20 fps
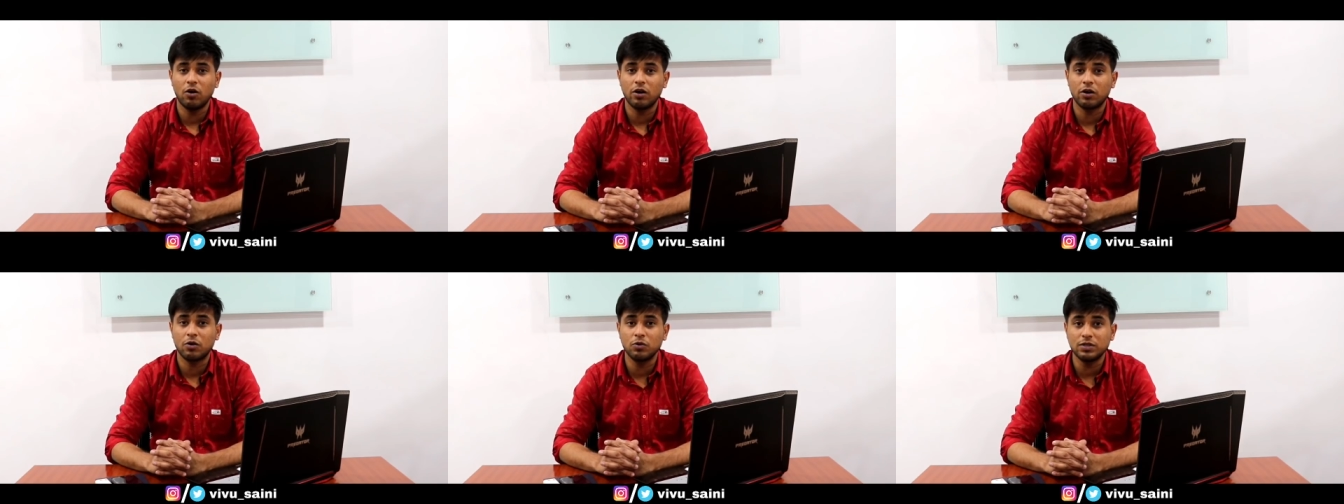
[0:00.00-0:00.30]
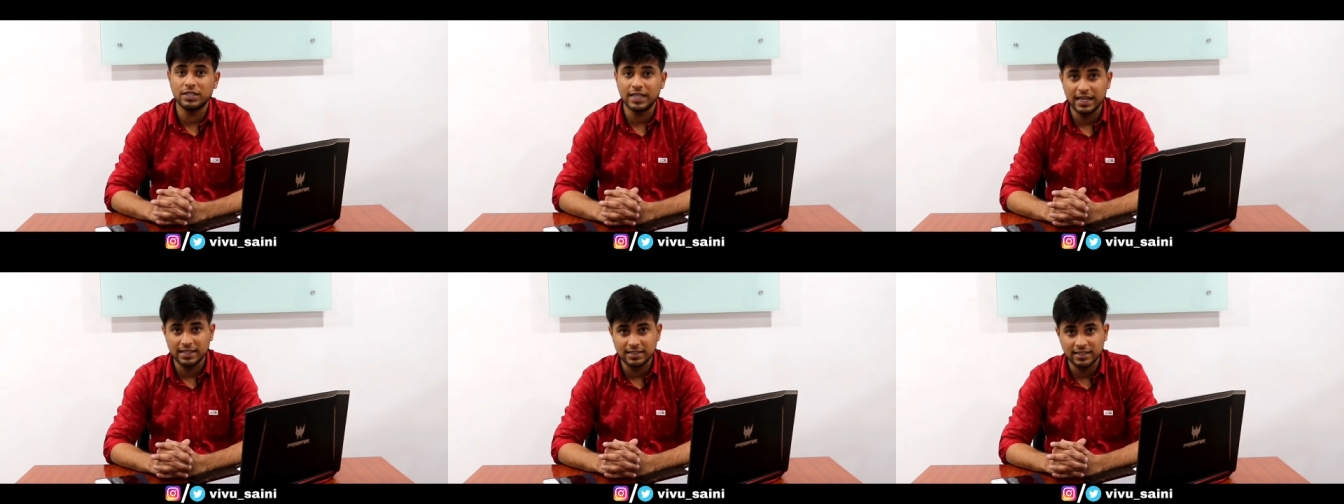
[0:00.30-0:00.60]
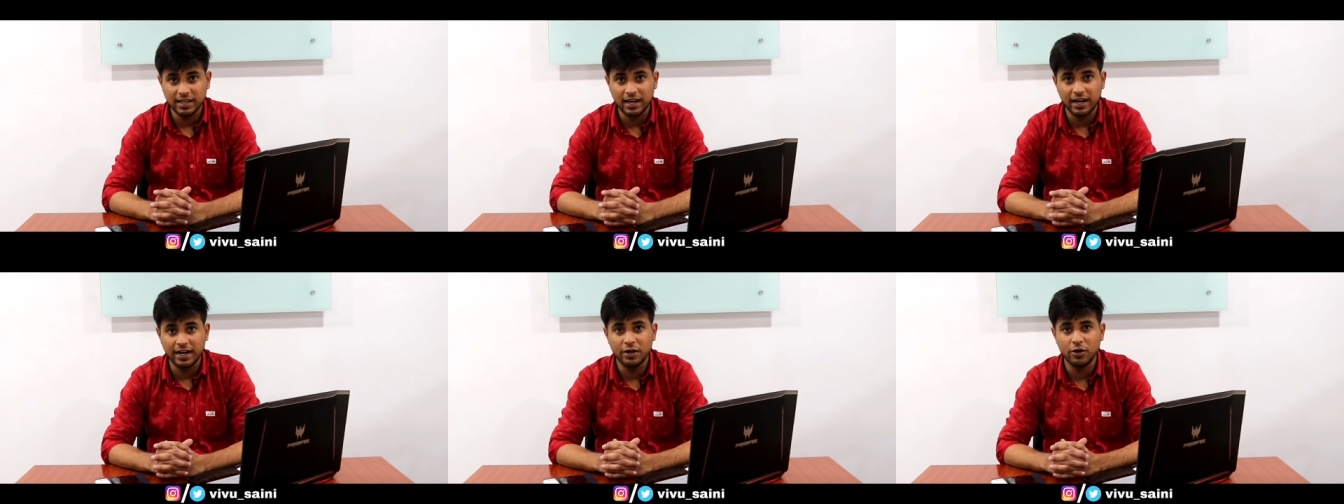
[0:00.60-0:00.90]
और कुछ
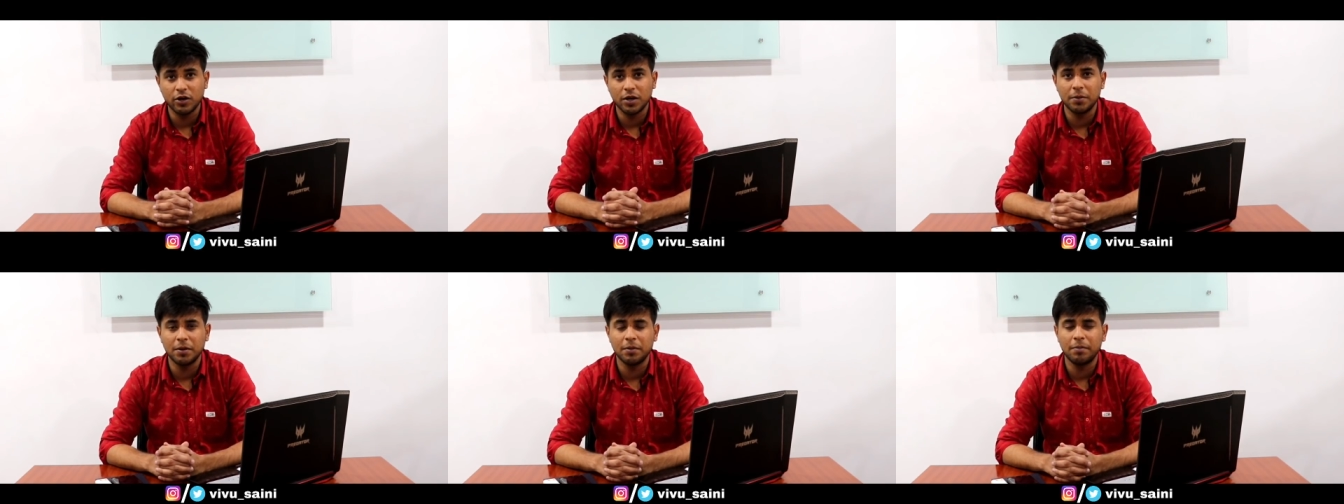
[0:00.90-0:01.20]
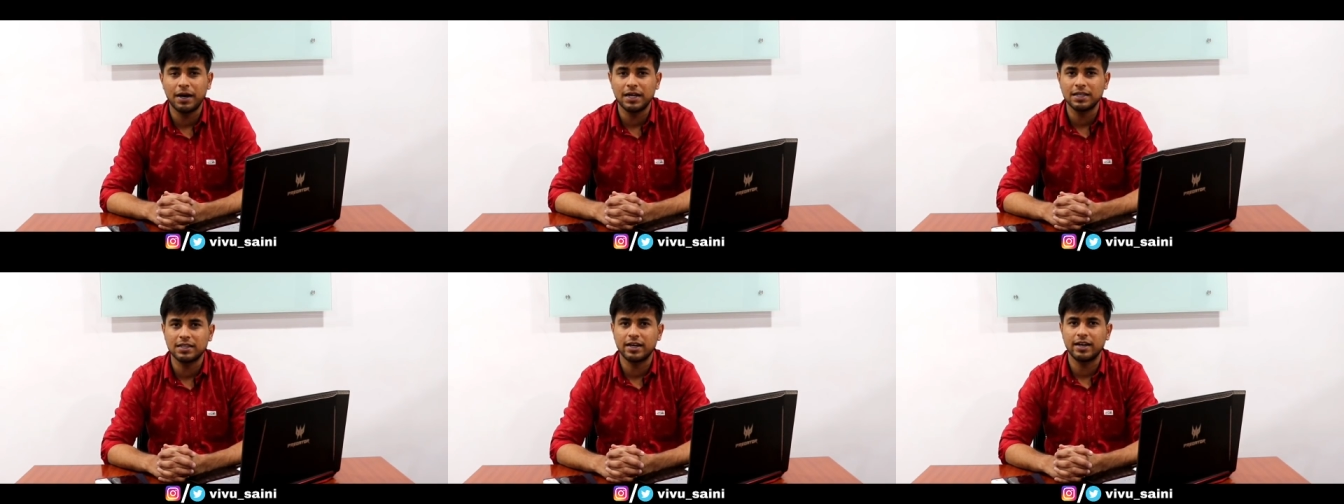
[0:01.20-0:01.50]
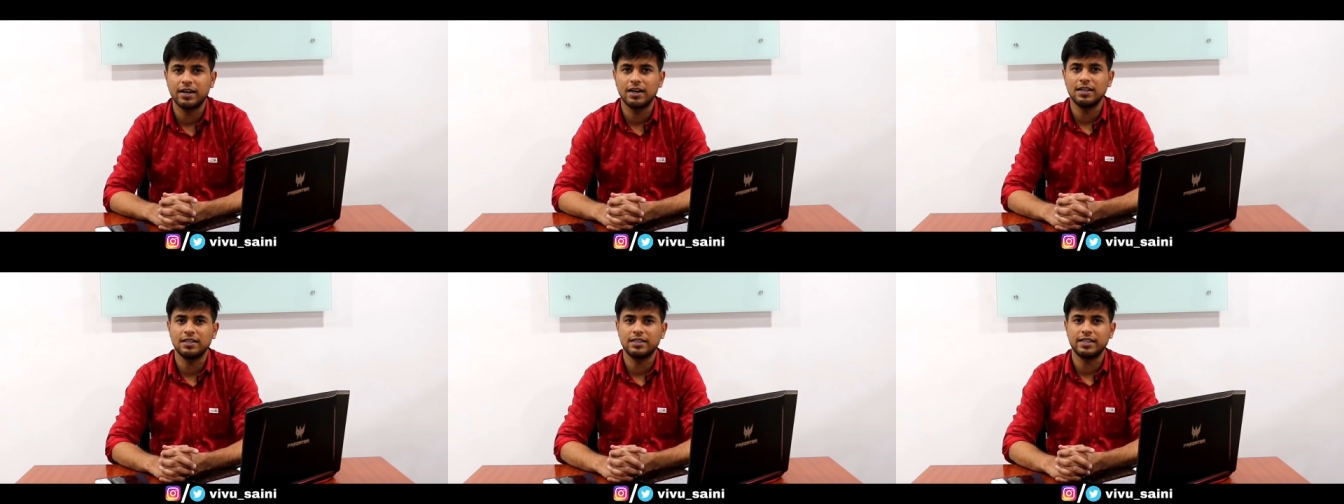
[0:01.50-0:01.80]
ऐसी गाड़ियों की भी बात
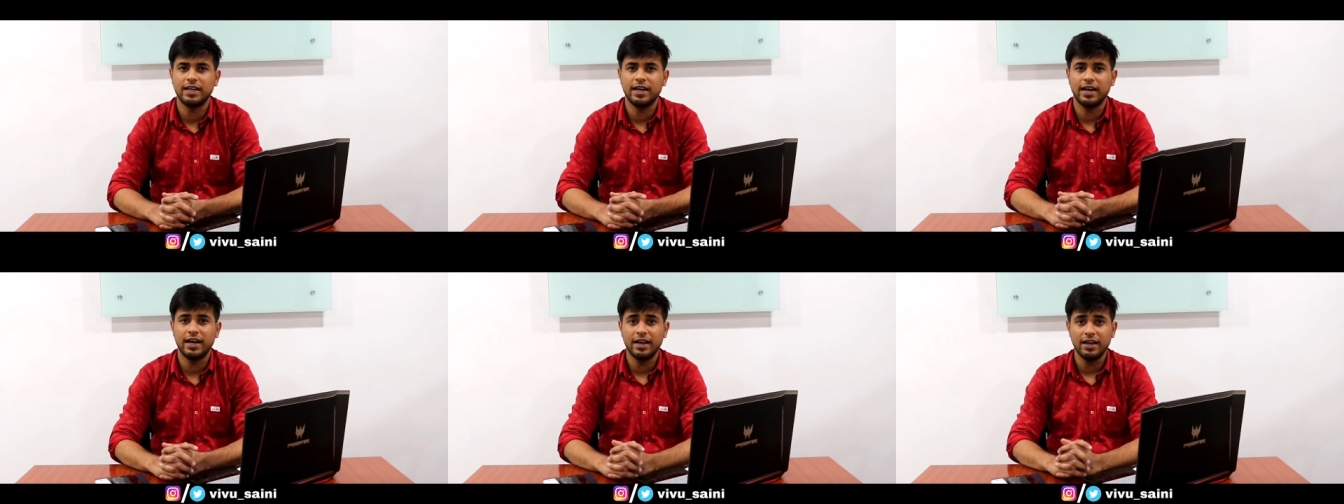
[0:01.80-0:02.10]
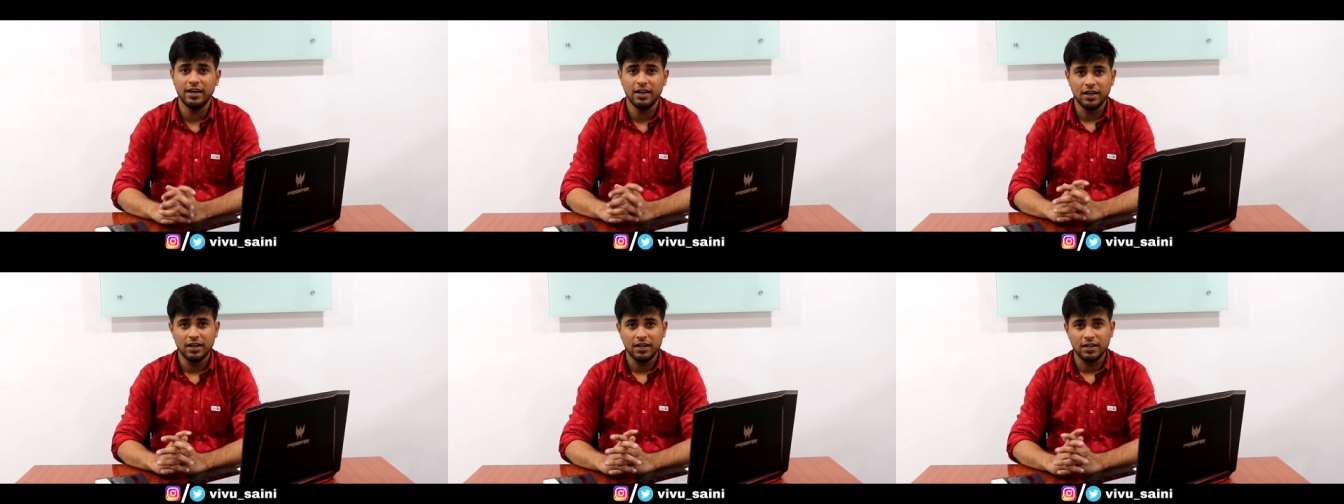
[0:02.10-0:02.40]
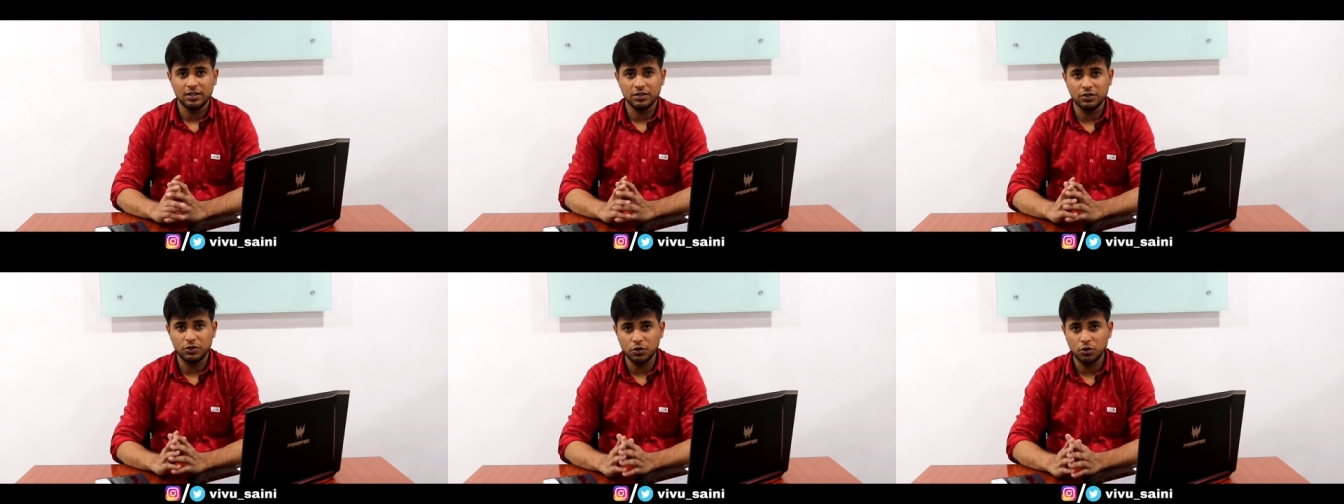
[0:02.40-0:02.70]
कर लेते
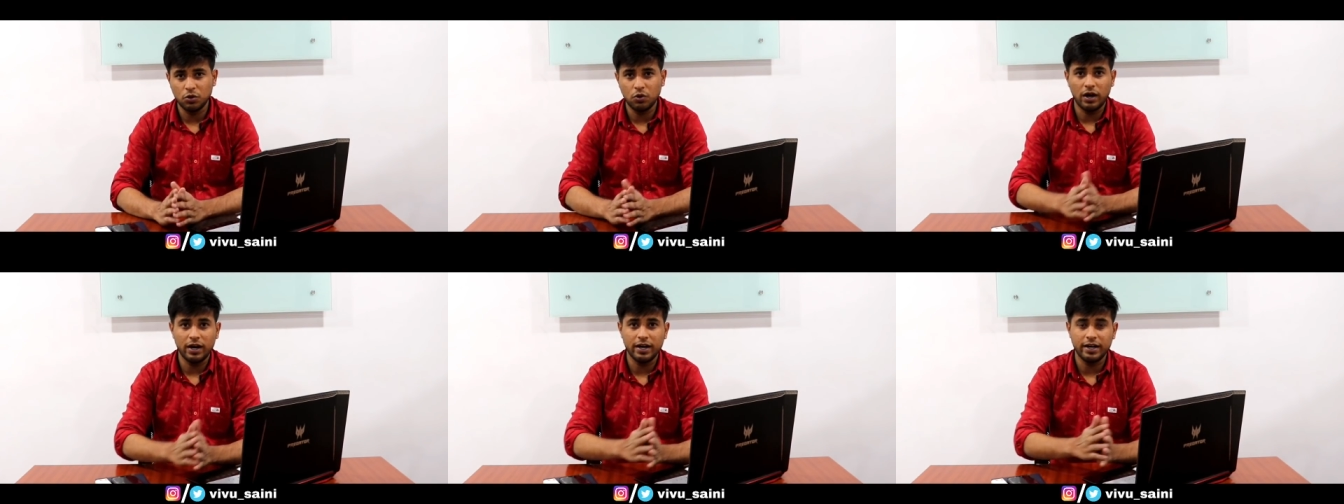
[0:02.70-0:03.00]
हैं जो